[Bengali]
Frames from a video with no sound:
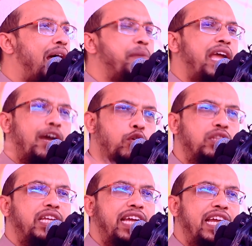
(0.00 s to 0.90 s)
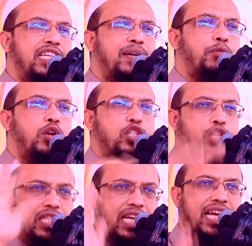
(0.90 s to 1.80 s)
আমি এখন থেকে হিসাব করে
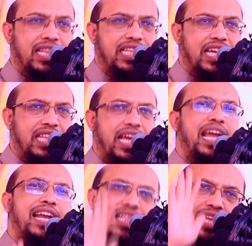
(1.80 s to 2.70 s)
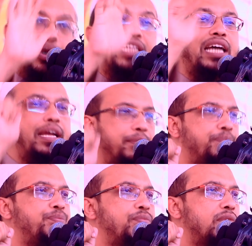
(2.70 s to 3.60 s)
যদি জাকাত দিয়ে দেই এটা দেওয়া যায়
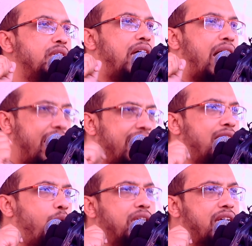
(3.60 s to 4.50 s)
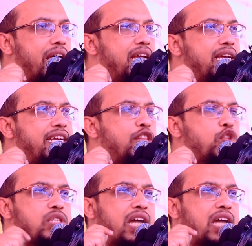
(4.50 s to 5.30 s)
আগে দেওয়া যায় কিন্তু